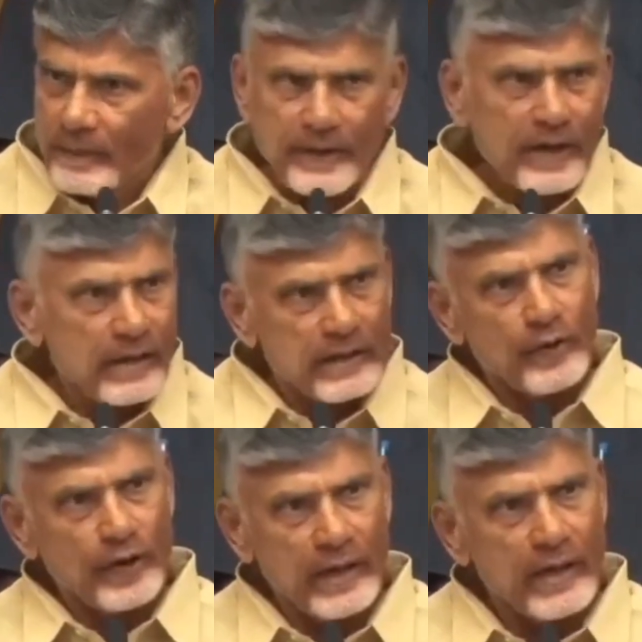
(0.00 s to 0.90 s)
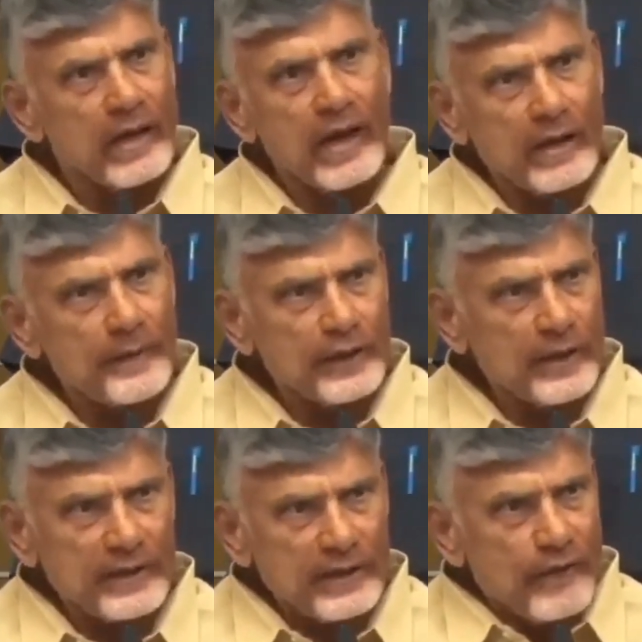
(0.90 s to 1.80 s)
కప్పం కడితే ఓకే
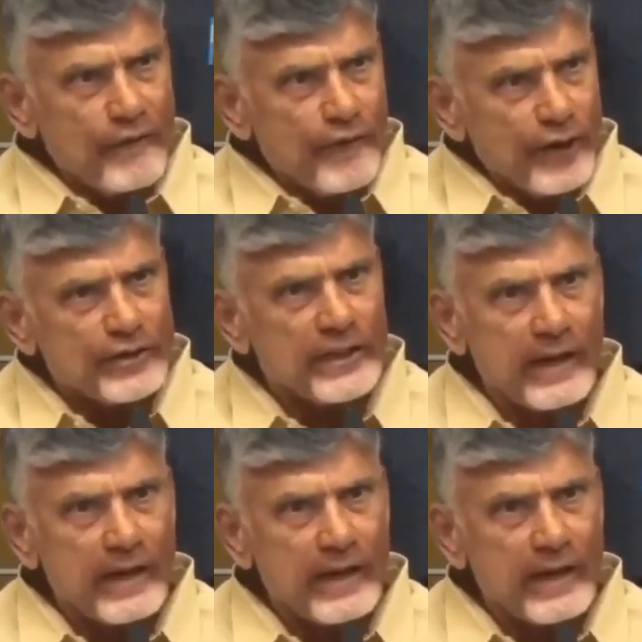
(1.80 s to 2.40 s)
లేకపోతే మాత్రం ఎవ్వడు